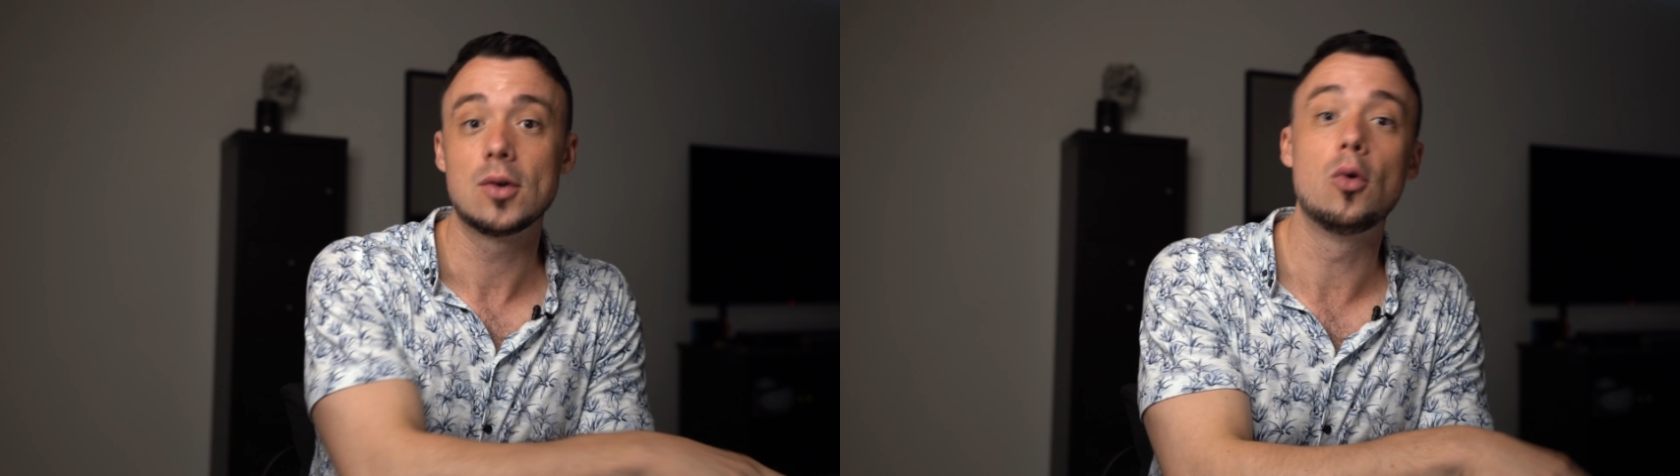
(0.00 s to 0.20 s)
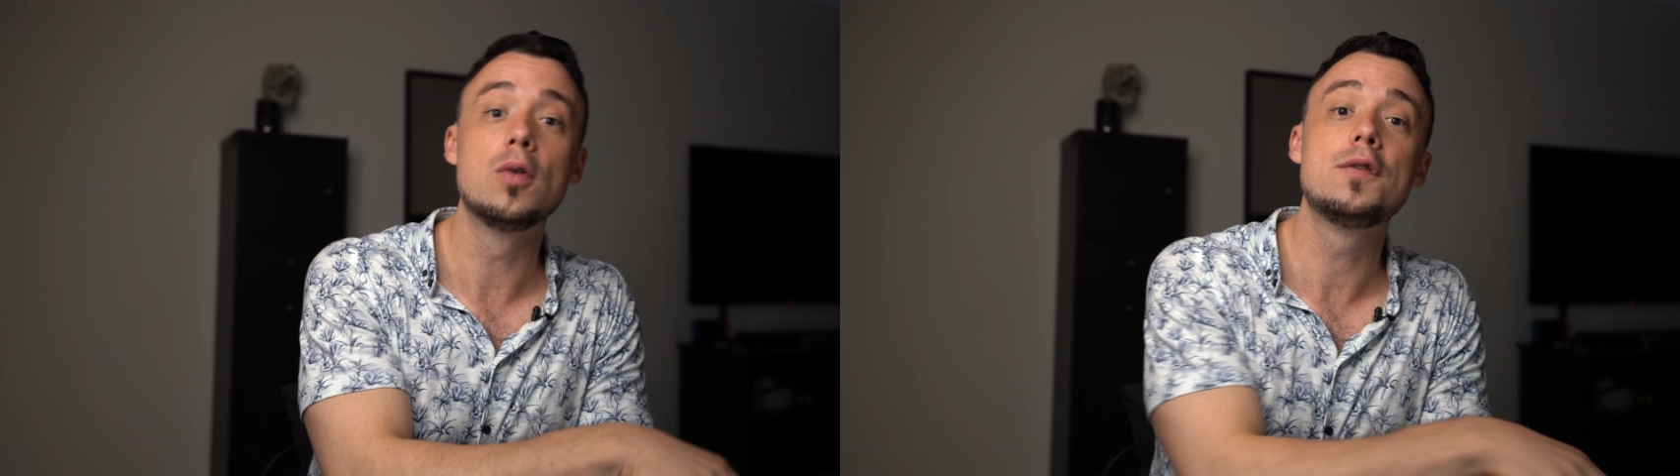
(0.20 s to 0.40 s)

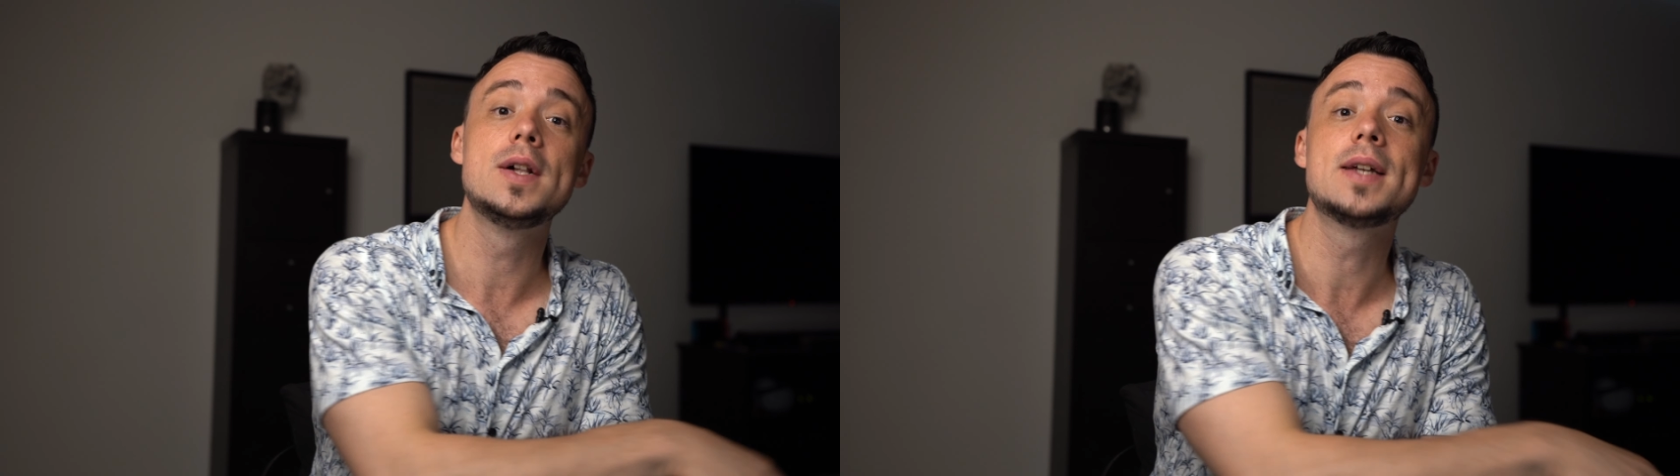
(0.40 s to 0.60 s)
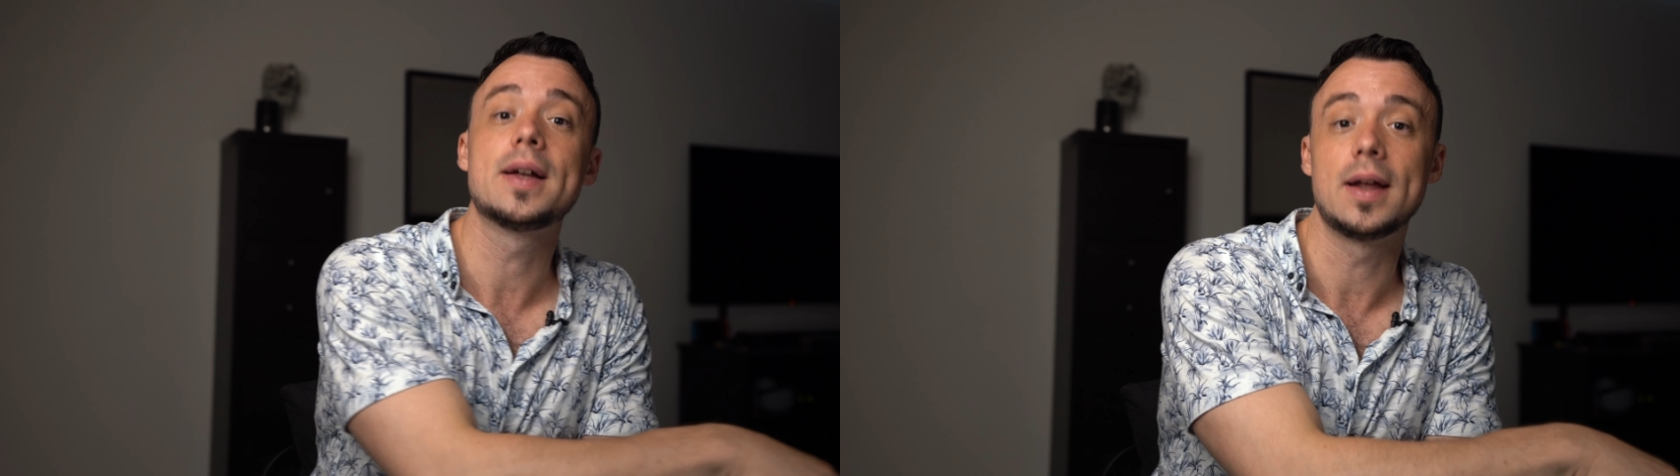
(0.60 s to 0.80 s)
und
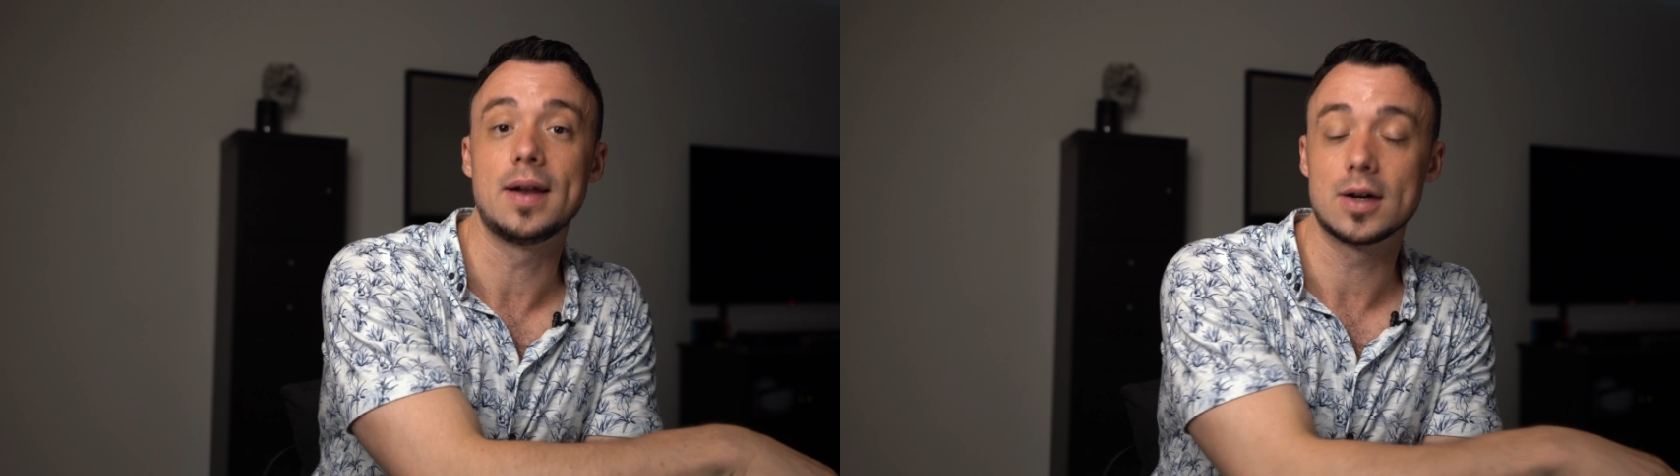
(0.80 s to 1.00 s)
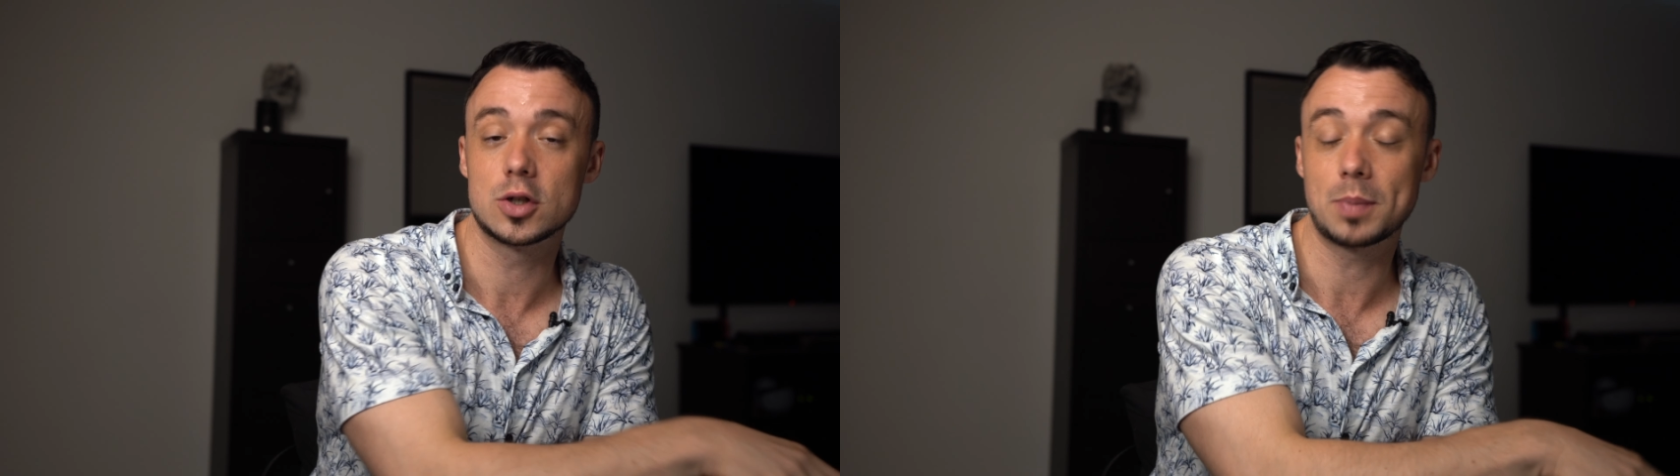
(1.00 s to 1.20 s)
filter danach.